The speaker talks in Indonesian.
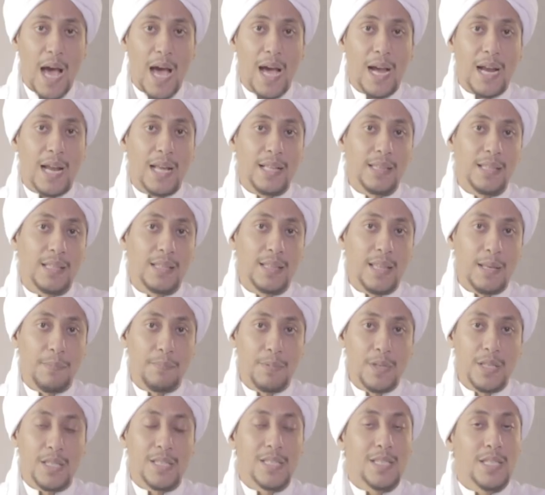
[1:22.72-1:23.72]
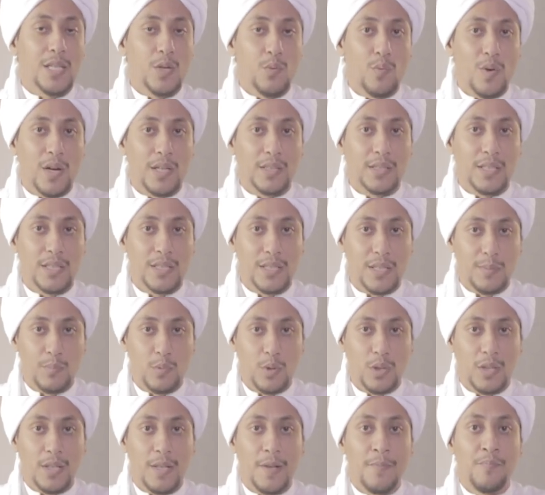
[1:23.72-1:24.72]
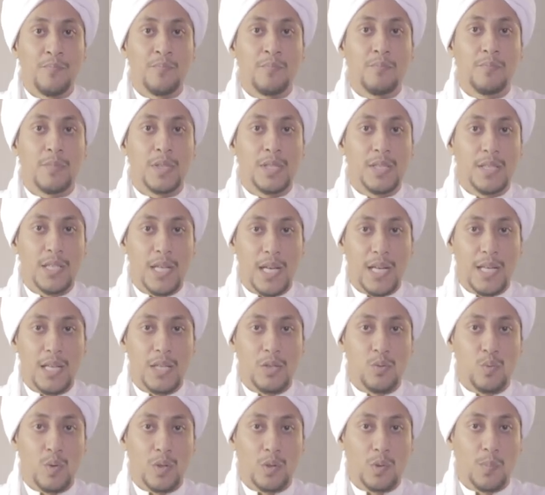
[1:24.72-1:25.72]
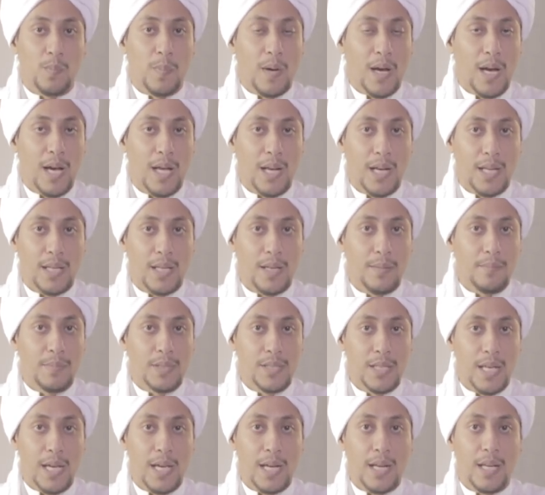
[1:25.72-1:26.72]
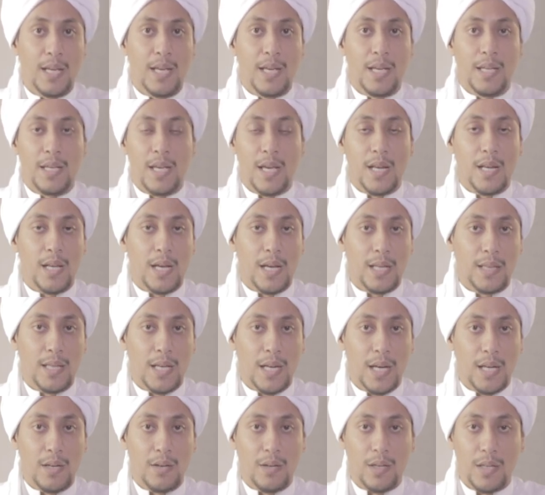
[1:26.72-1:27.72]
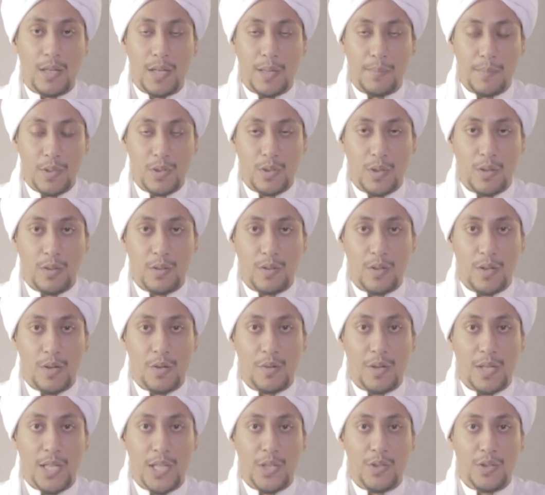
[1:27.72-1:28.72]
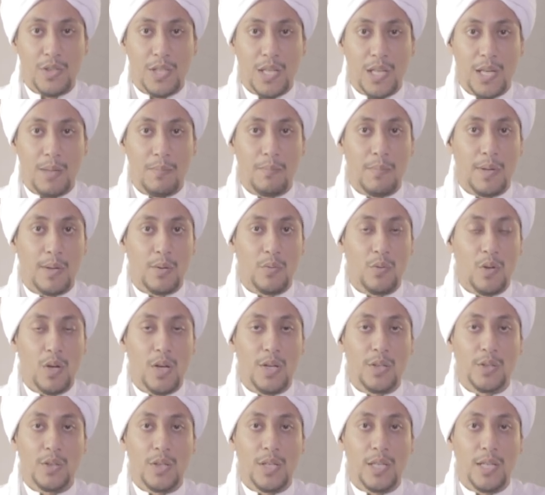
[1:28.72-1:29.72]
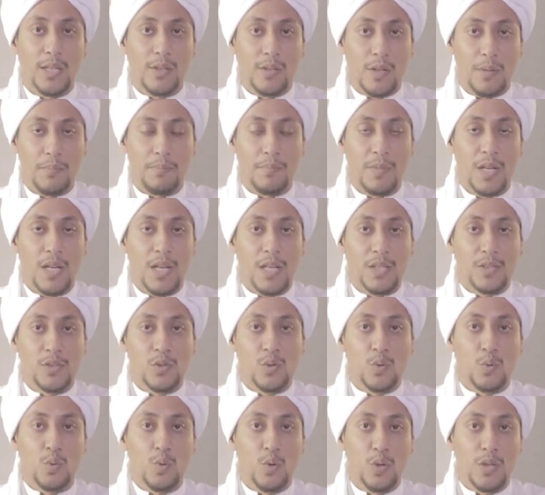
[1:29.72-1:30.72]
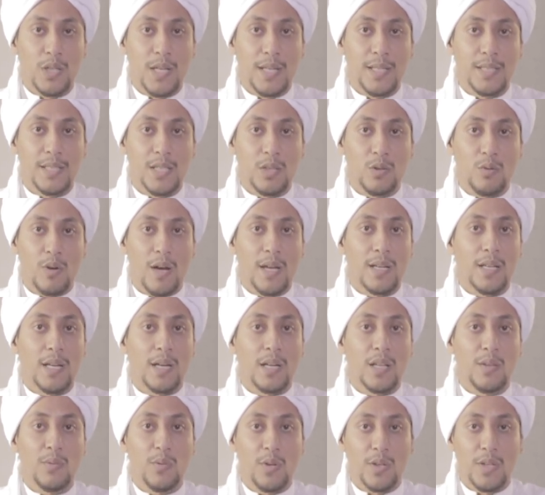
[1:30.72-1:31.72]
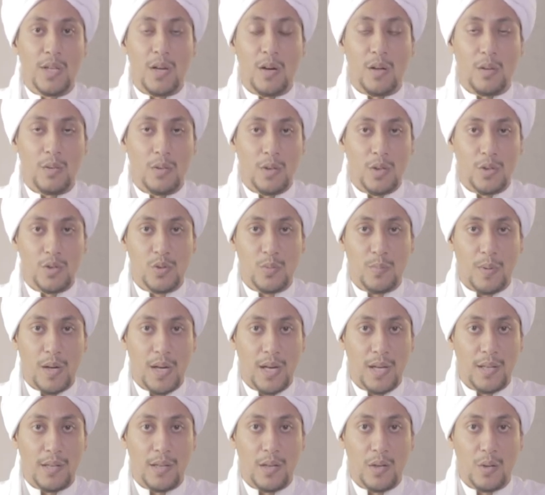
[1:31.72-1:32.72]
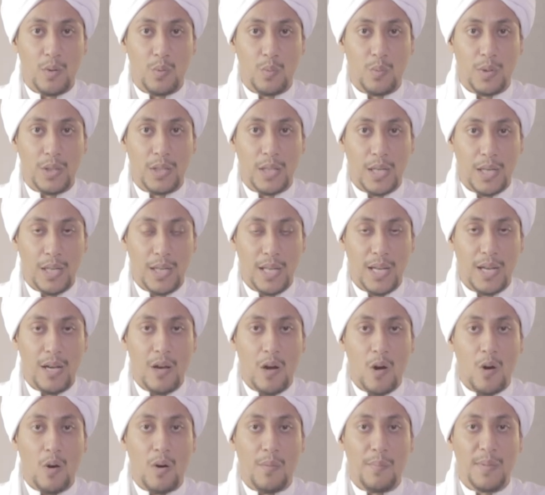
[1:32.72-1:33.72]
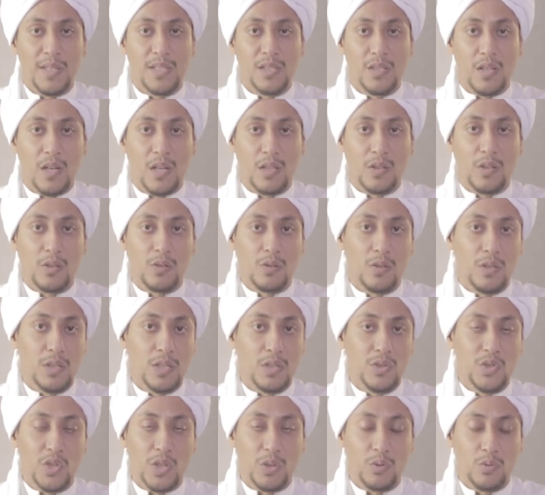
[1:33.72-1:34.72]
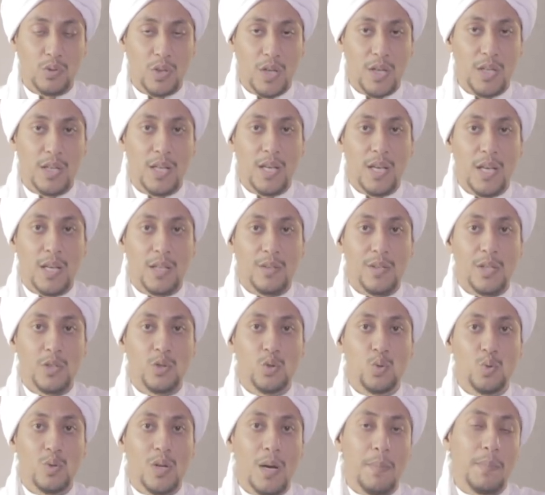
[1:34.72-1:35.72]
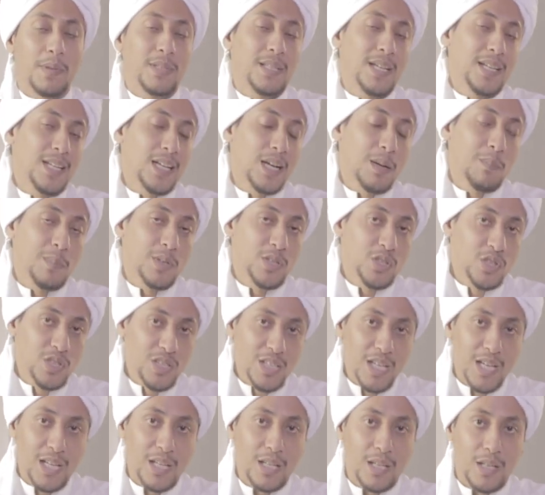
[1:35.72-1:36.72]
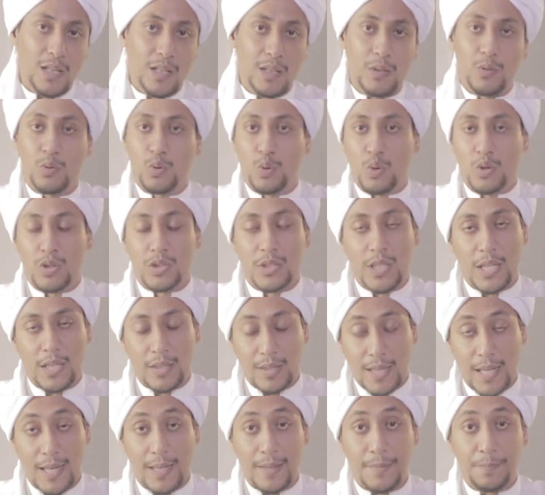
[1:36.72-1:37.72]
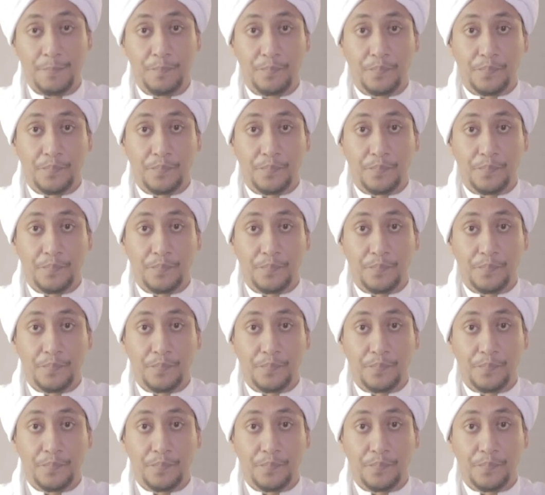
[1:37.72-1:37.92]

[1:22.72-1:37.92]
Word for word: akan tetapi siwak tersebut menjadi suatu pahala yang besar yang dikatakan oleh Nabi Shallallahu Alaihi Wasallam marbotun sungguhnya di situ ada ridhonya Allah Subhanahu Wa Taala wa masqatatun dan juga menjadi kebencian untuk setan